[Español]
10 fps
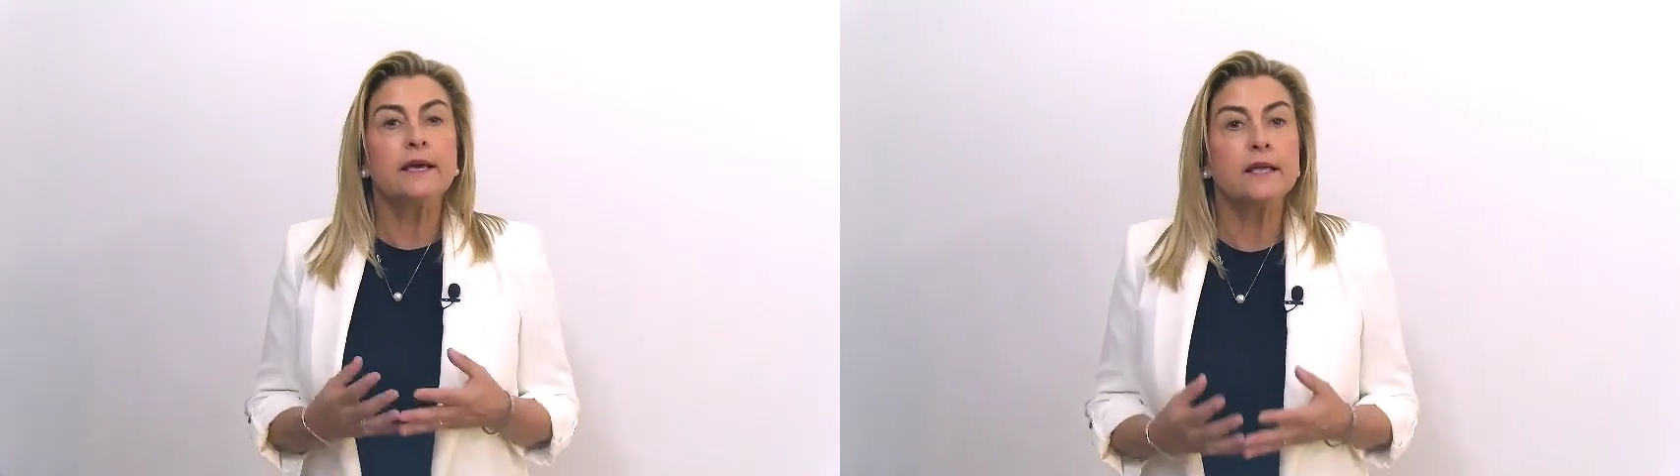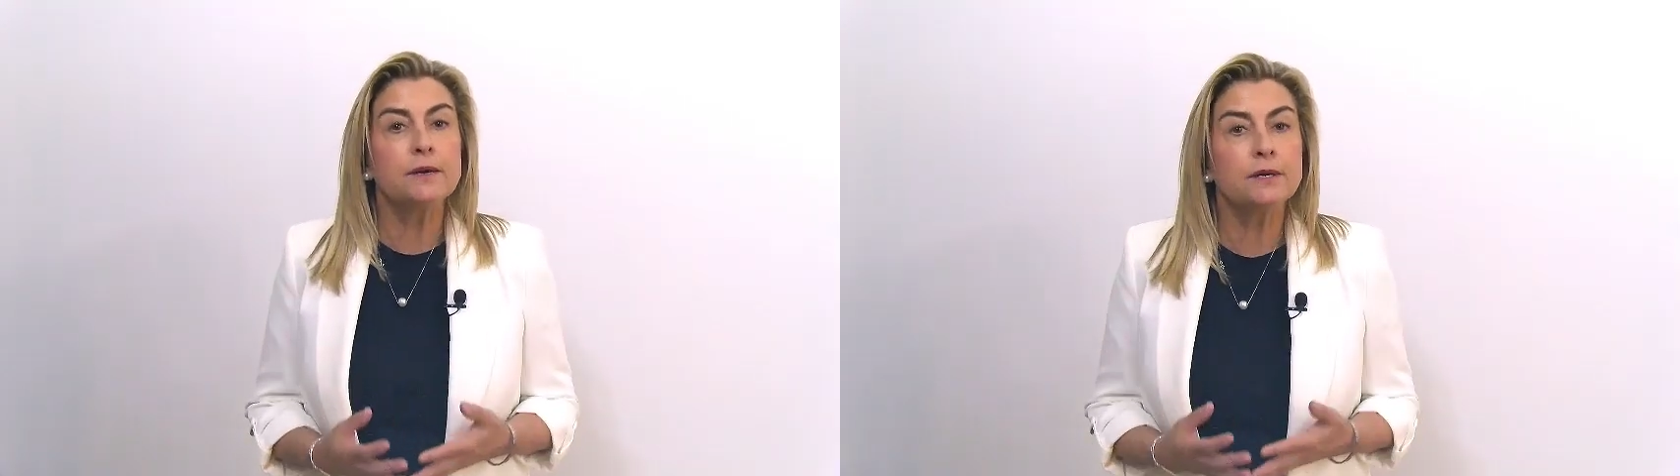
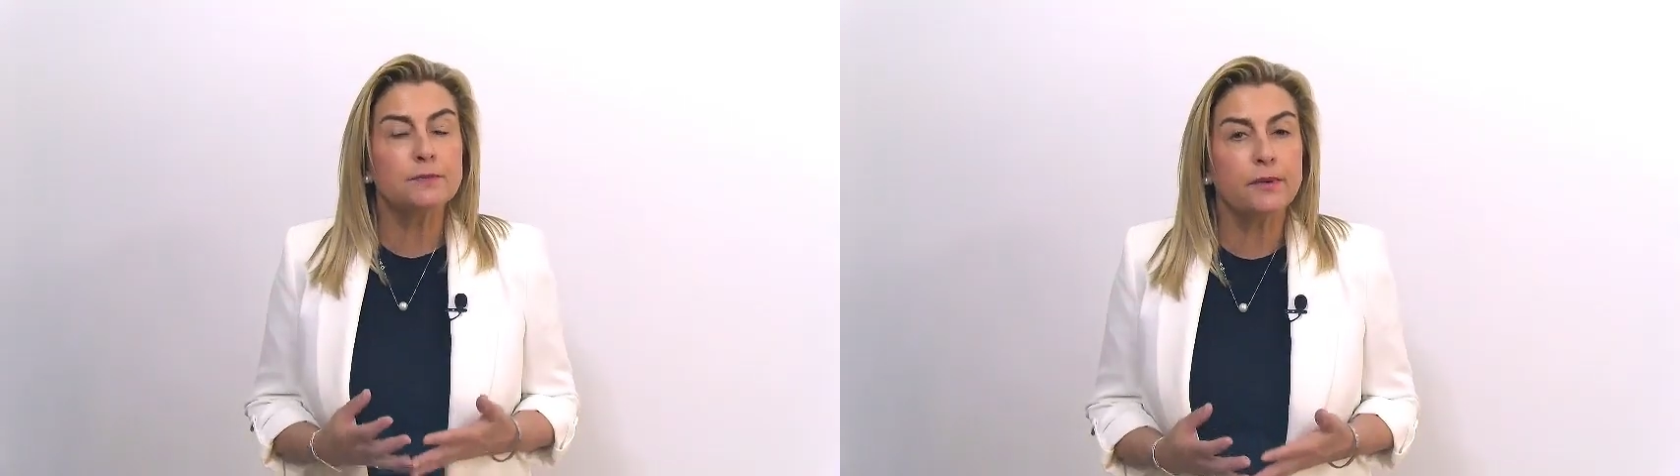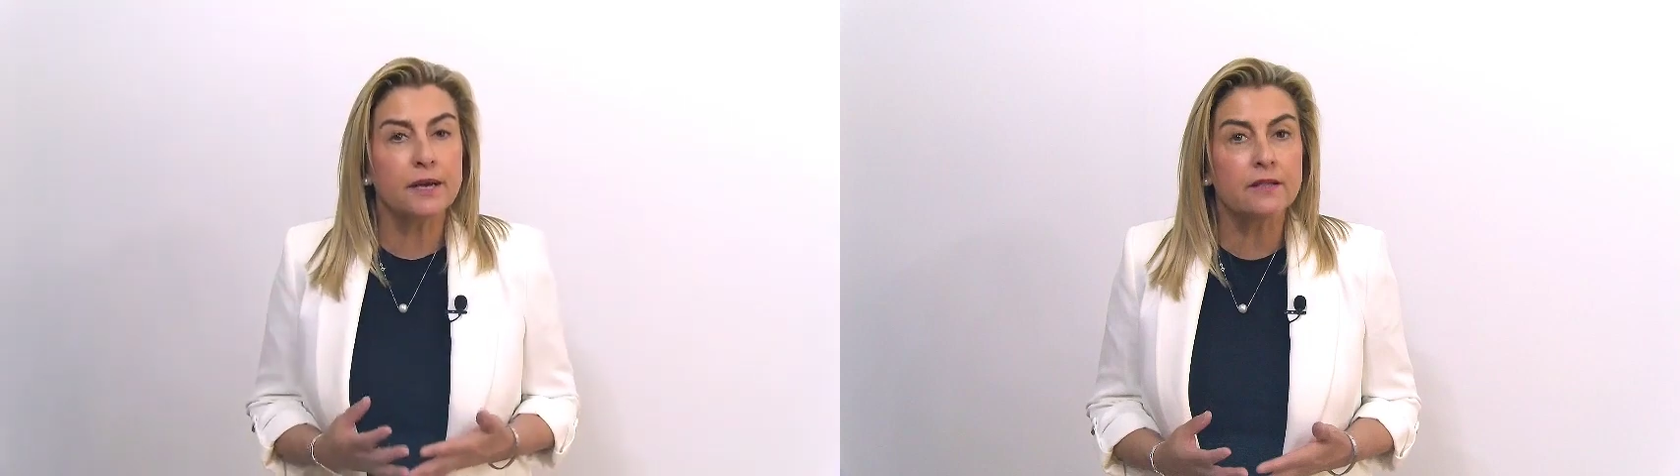que lleva
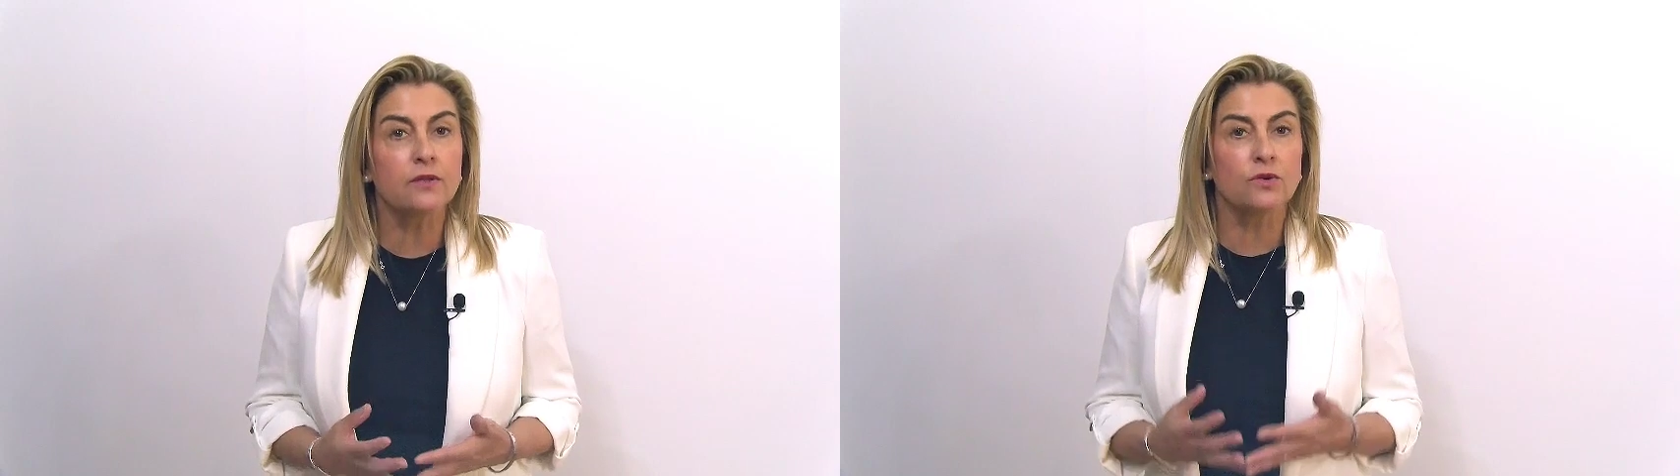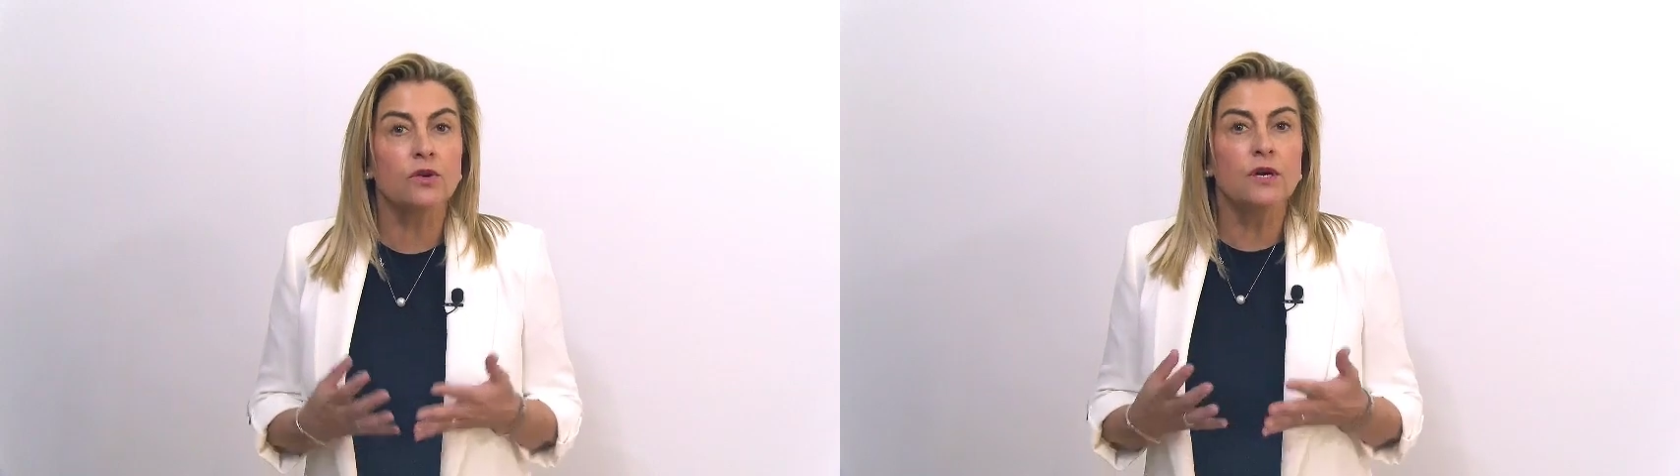
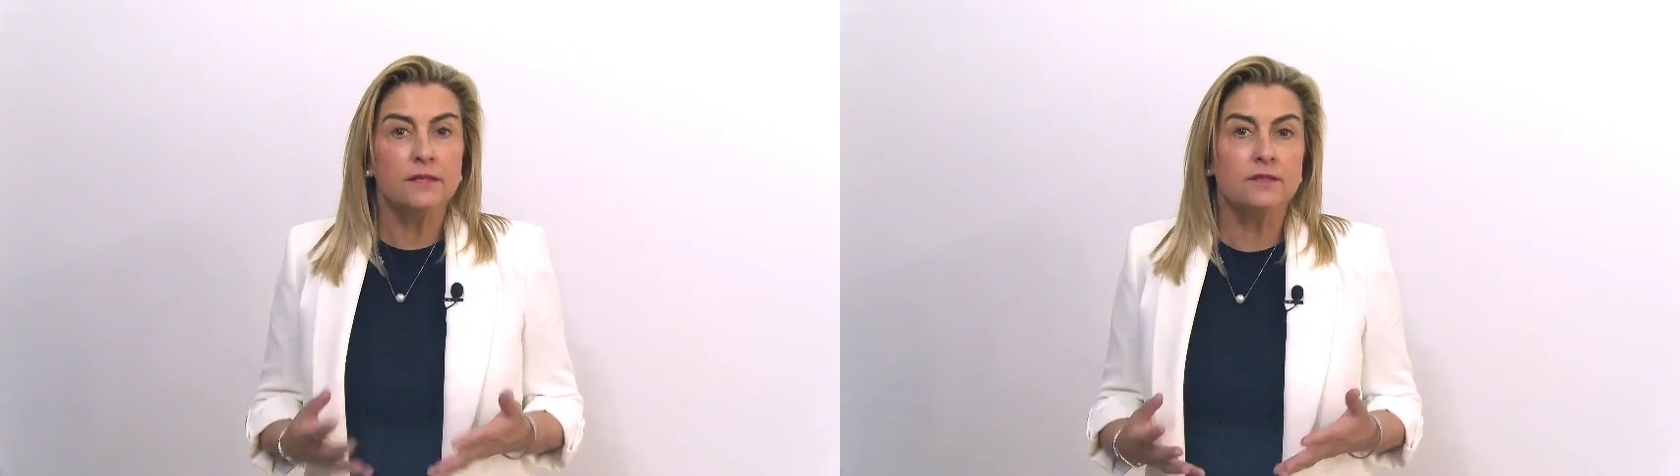esperando